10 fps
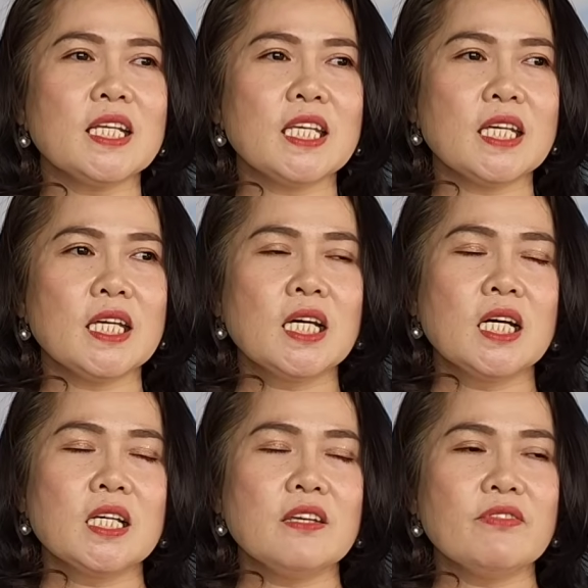Dạ. là chị
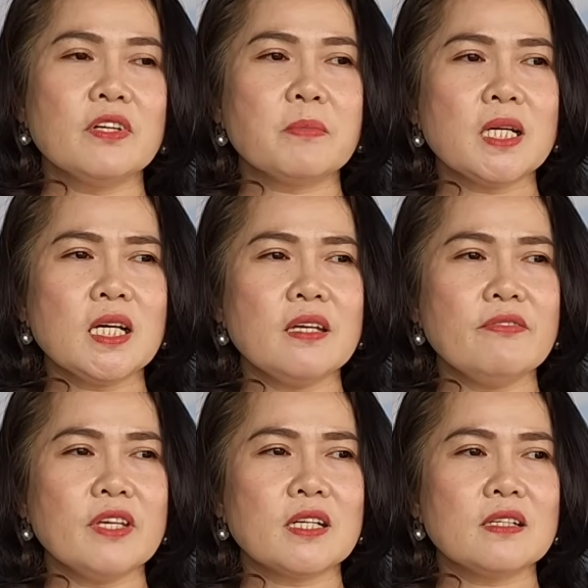chị vừa mới nghỉ
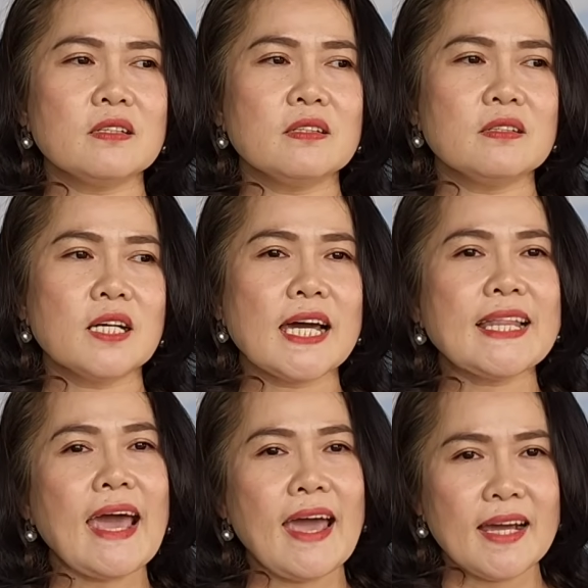việc được hai
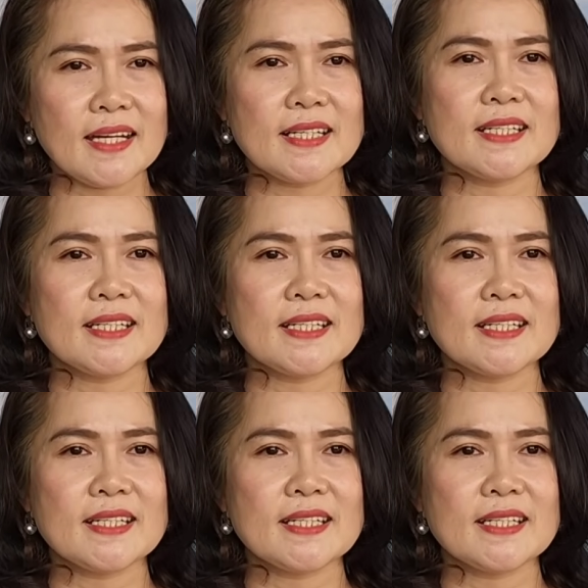tháng